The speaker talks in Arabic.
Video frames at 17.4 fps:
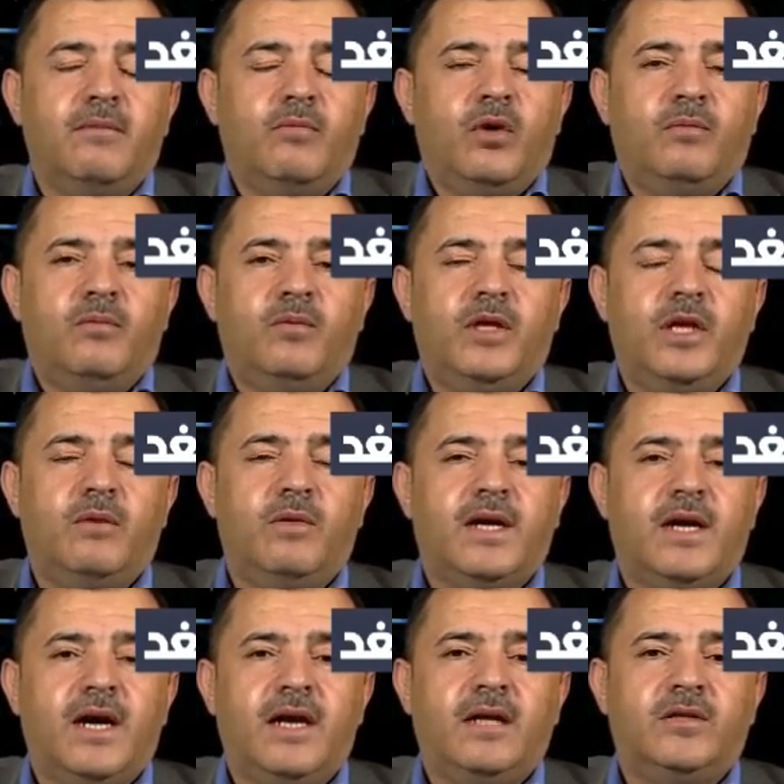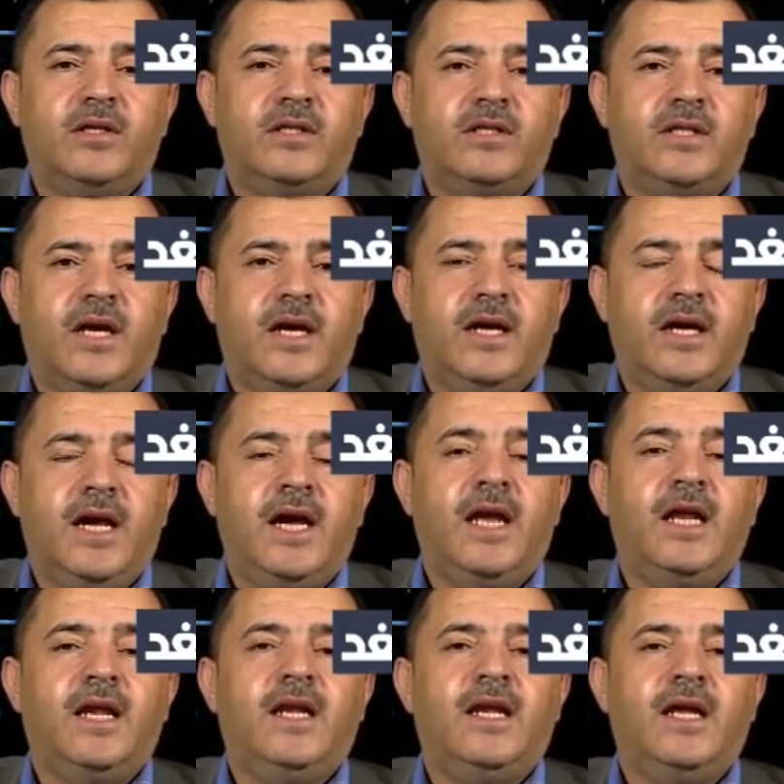مدير وكالة السي اي
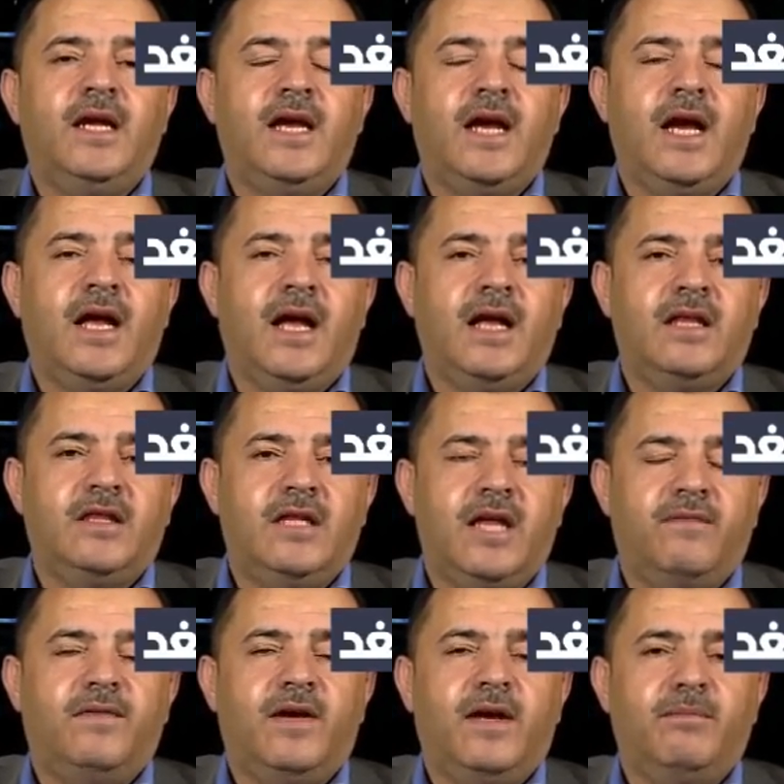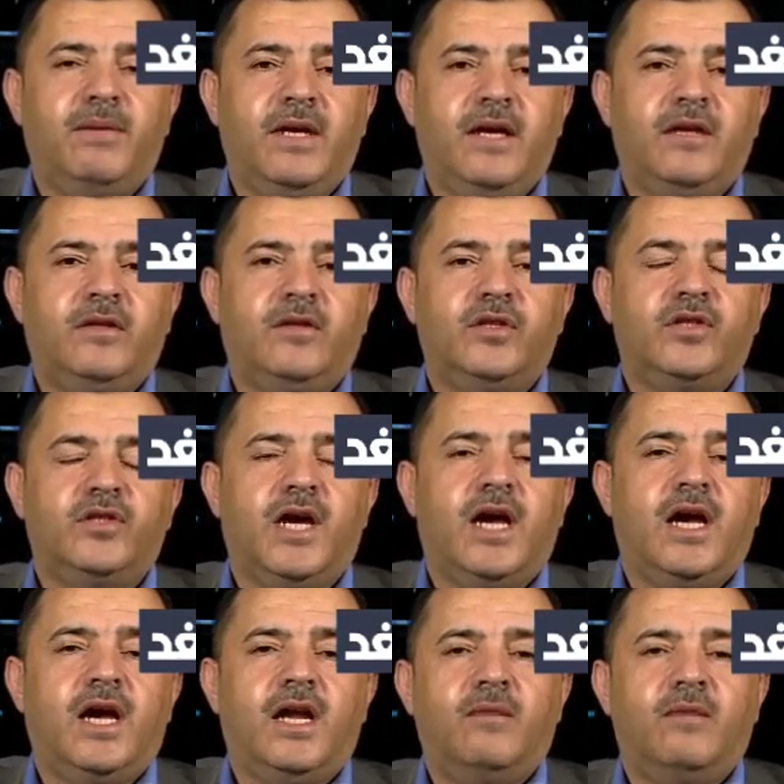اي للدفع
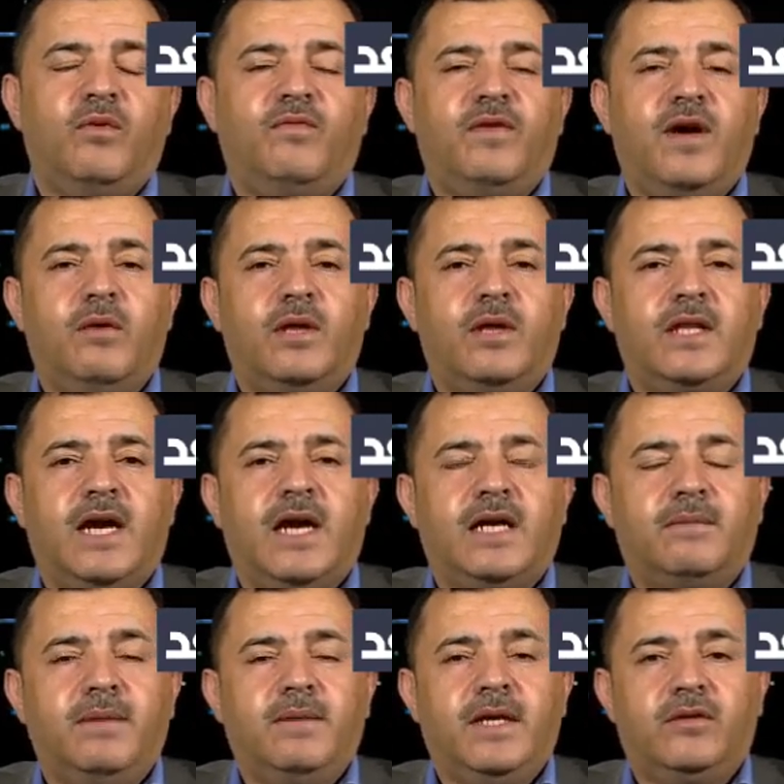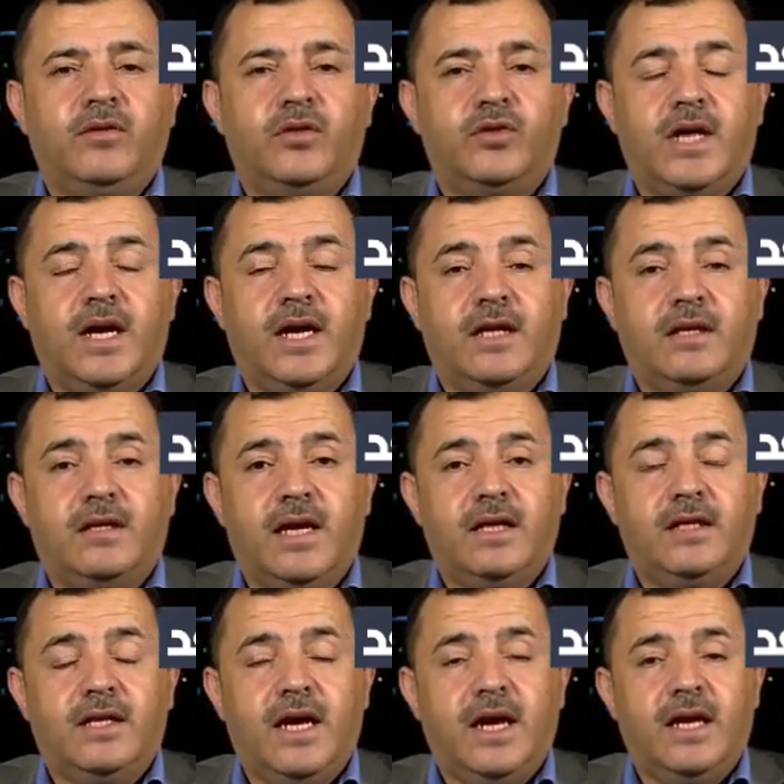باتجاه المفاوضات باتجاه
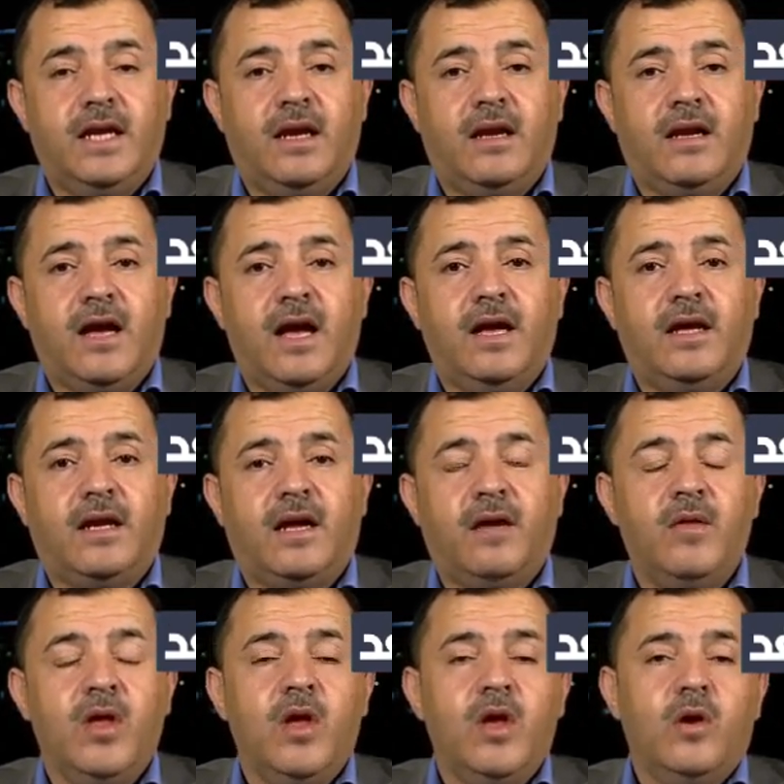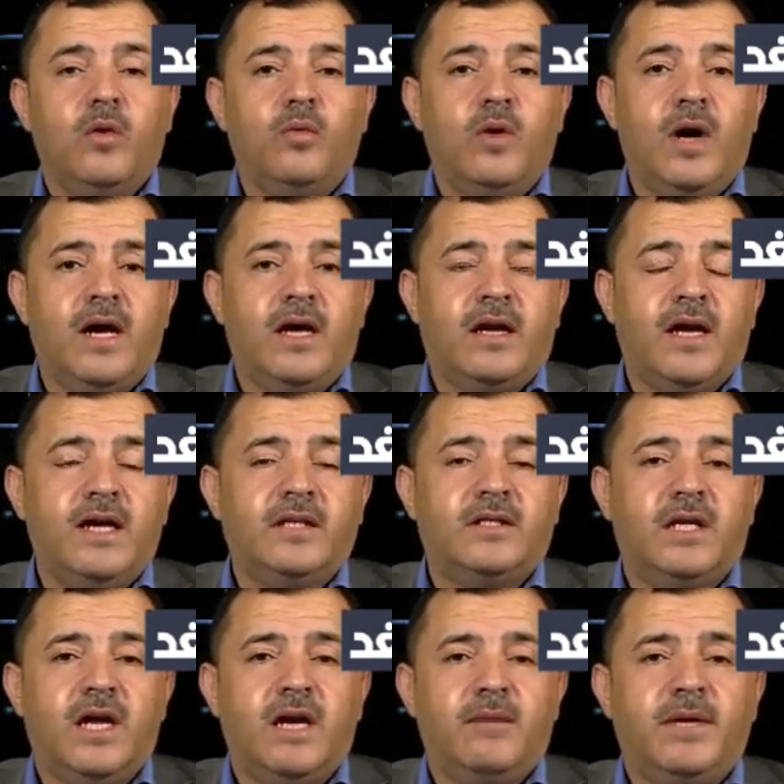التهدئة إلى القاهرة
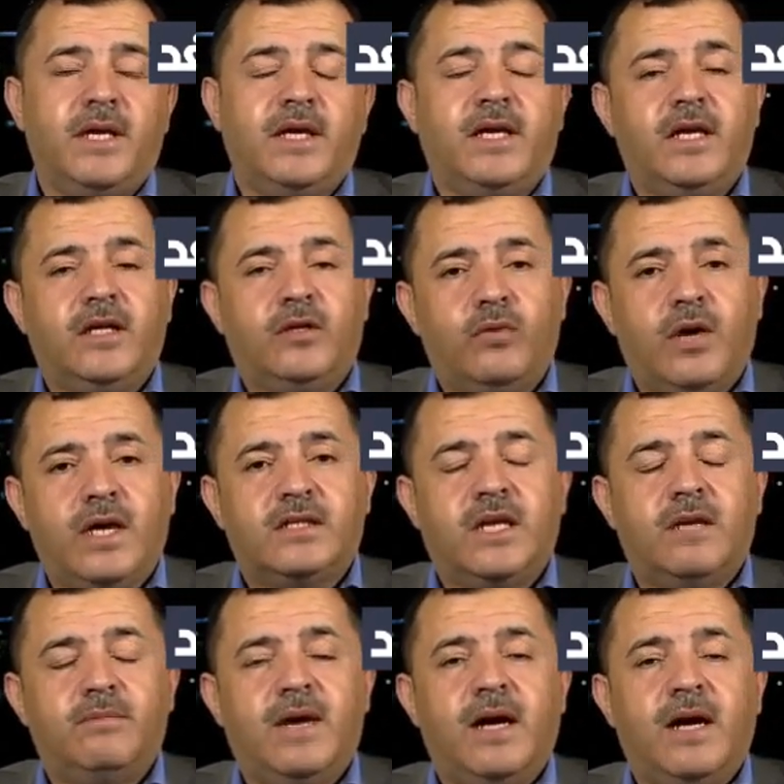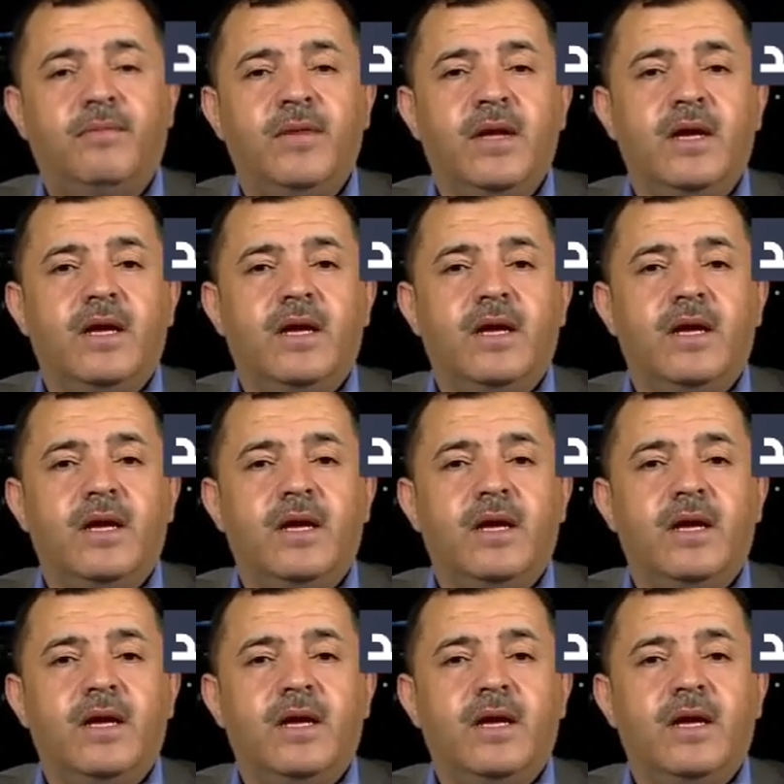والرئيس الأمريكي تواصل مع